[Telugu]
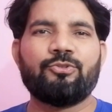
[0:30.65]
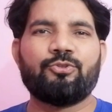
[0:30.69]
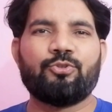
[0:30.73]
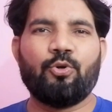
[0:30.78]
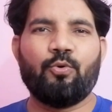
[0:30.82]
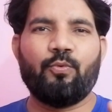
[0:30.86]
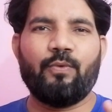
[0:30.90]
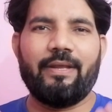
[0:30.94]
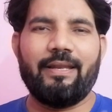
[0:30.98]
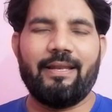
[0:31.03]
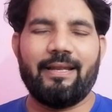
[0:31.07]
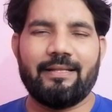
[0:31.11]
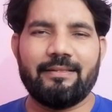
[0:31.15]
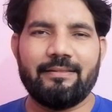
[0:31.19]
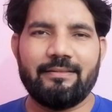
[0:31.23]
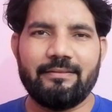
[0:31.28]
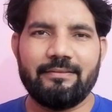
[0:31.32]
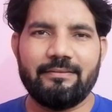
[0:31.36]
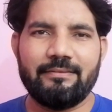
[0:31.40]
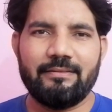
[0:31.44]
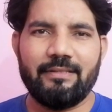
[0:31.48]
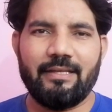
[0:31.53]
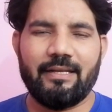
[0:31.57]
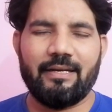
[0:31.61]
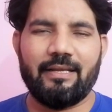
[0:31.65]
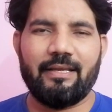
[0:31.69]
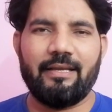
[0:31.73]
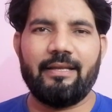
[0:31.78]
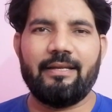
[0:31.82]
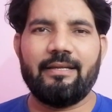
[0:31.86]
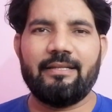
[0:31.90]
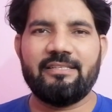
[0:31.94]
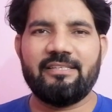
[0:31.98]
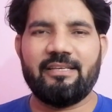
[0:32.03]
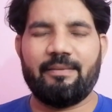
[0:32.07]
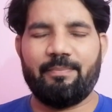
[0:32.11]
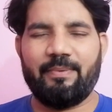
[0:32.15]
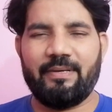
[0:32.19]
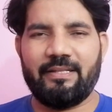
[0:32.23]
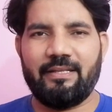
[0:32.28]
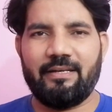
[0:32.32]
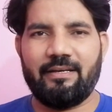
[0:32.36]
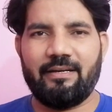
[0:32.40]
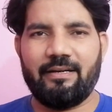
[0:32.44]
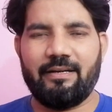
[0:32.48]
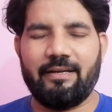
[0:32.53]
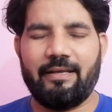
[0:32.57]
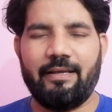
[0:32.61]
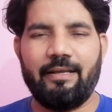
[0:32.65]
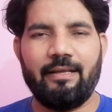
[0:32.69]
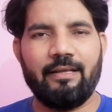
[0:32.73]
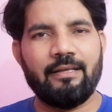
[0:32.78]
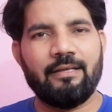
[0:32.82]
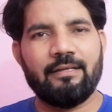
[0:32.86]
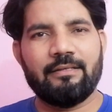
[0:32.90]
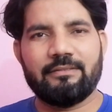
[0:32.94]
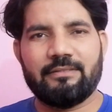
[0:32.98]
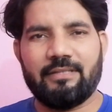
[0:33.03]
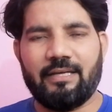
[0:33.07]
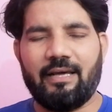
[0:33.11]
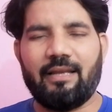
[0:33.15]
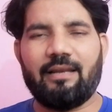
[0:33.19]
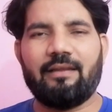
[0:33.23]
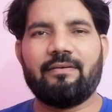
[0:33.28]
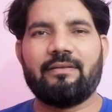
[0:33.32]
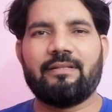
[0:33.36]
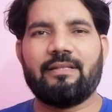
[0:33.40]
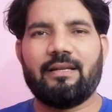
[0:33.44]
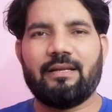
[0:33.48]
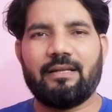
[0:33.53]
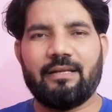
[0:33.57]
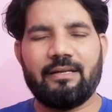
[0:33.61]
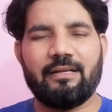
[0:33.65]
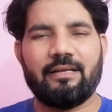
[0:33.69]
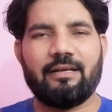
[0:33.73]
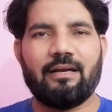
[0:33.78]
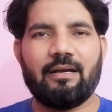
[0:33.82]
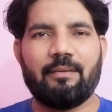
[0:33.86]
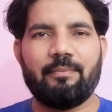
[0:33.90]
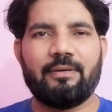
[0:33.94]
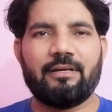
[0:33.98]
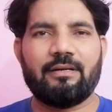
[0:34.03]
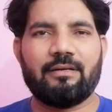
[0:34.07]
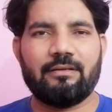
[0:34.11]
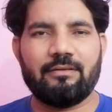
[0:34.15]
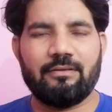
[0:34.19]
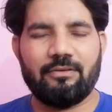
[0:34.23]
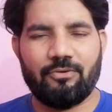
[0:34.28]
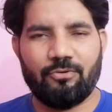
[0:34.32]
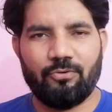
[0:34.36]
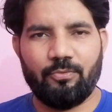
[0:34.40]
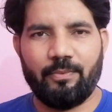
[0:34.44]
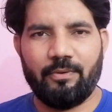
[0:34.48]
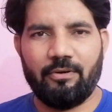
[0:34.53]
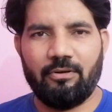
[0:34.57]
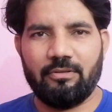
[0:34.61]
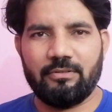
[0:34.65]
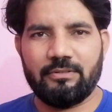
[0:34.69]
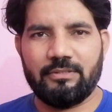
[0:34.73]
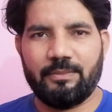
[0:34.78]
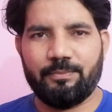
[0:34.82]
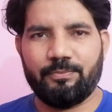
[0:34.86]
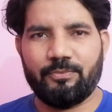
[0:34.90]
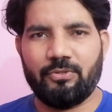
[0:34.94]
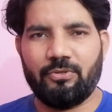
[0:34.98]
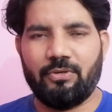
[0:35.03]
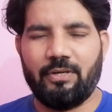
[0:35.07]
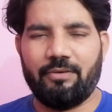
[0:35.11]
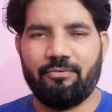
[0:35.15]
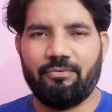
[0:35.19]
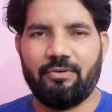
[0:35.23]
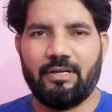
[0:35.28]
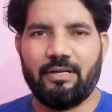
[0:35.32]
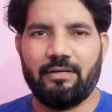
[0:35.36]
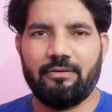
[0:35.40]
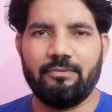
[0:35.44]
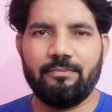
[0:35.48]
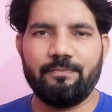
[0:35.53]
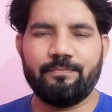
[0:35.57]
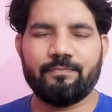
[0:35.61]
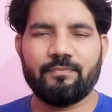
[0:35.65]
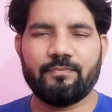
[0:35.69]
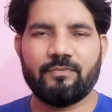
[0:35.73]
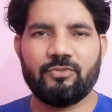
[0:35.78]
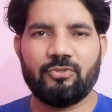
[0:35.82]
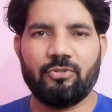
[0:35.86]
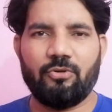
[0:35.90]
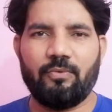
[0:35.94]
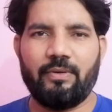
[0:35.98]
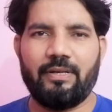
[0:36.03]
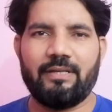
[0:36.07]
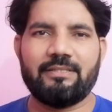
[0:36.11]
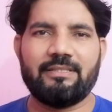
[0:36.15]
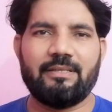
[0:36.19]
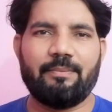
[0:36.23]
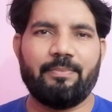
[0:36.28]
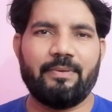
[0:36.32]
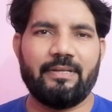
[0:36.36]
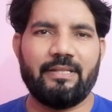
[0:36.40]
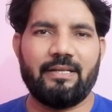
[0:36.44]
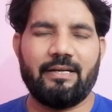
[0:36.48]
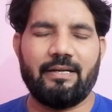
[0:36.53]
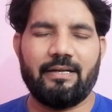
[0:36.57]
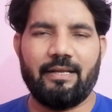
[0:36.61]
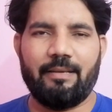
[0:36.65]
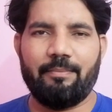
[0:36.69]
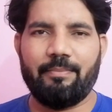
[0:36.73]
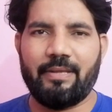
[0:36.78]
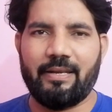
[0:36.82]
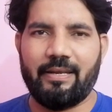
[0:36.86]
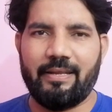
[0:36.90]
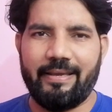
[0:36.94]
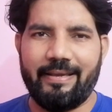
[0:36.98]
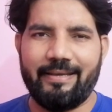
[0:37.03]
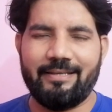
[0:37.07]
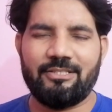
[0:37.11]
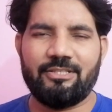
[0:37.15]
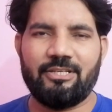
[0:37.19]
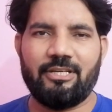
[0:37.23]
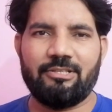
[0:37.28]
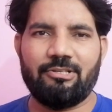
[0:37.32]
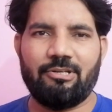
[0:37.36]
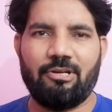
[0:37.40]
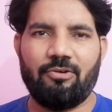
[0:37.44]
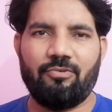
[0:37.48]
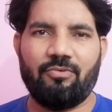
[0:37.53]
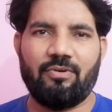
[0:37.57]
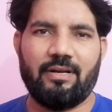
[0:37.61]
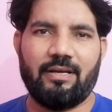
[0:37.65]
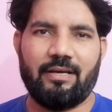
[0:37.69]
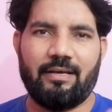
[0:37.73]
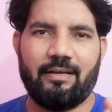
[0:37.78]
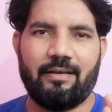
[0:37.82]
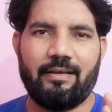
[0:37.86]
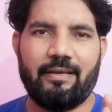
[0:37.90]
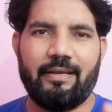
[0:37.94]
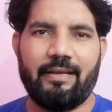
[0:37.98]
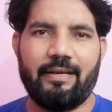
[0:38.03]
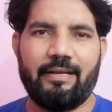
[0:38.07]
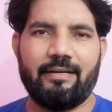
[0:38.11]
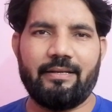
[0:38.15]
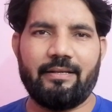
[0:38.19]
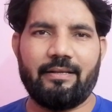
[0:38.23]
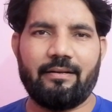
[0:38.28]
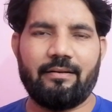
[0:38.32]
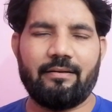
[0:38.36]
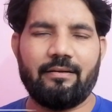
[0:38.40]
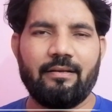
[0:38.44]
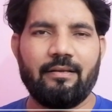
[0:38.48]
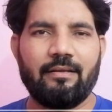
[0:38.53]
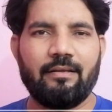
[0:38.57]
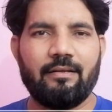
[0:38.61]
సో వీళ్ళందరికీ నేను చెప్పేది ఏంటంటే చాలా విధాలుగా నేను కామెంట్ రూపంలో చెప్తూనే ఉన్నాను సో వీళ్ళు చెప్పేది ఏంటంటే మీరు ఏ స్టేజ్లో ఉన్నా ఇంటర్